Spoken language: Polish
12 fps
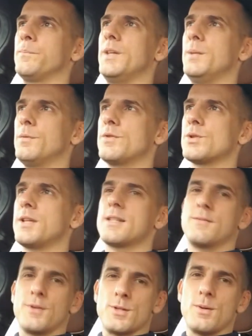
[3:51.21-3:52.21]
i mówi, że ona jest
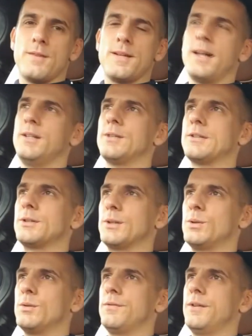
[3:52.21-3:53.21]
z Wrocławia i ona do
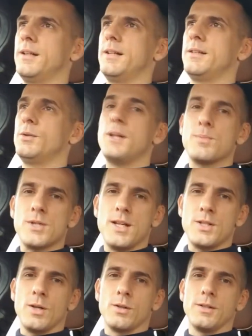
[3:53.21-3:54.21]
Tychów e, no, nie
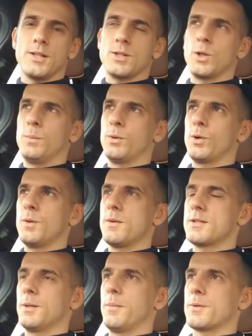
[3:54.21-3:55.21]
przyjedzie oglądać tego pokoju, bo
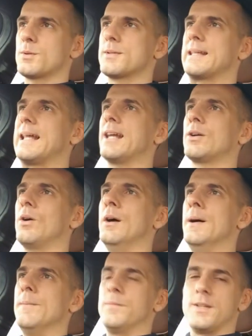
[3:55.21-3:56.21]
jest to po prostu za daleko,
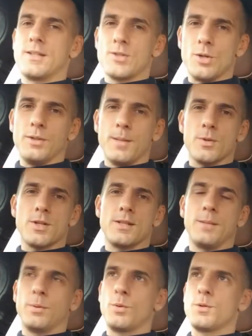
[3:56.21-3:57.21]
więc czy ona może
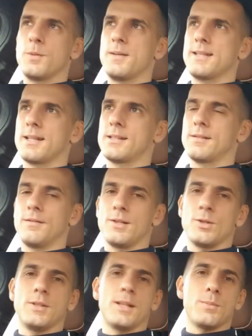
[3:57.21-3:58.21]
ten pokój sobie
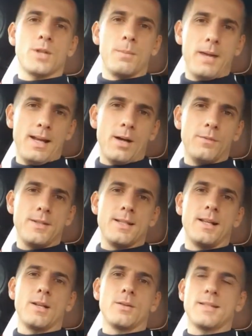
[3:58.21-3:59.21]
zarezerwować? Ona napisze maila
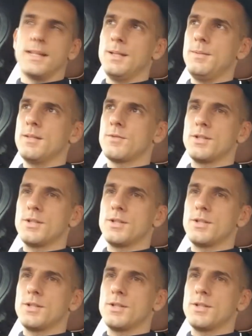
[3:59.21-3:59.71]
oficjalnego z danymi, z